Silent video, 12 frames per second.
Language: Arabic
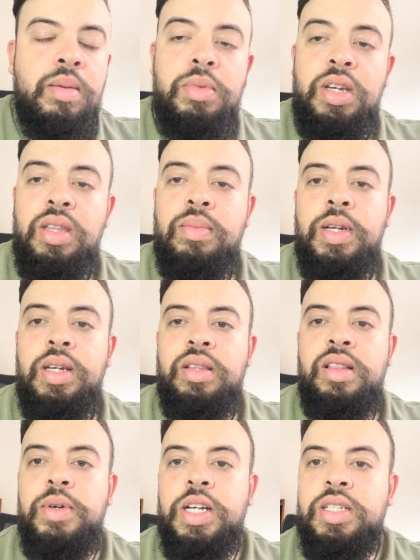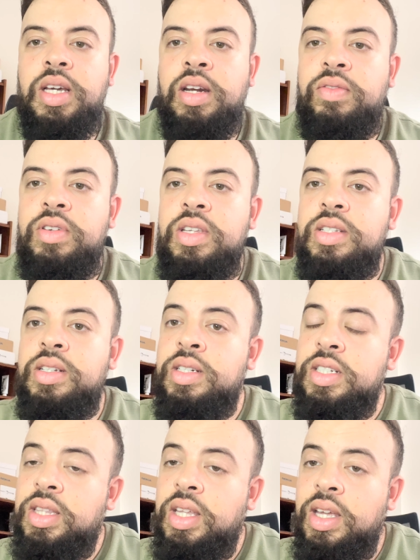بالنسبه للناس اللي ما كتعرفنيش انا
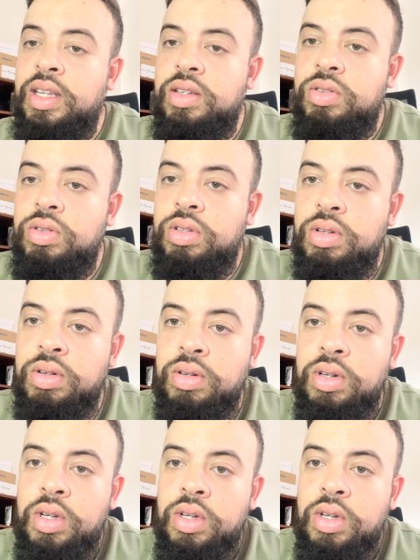جيتي ان ايتيديون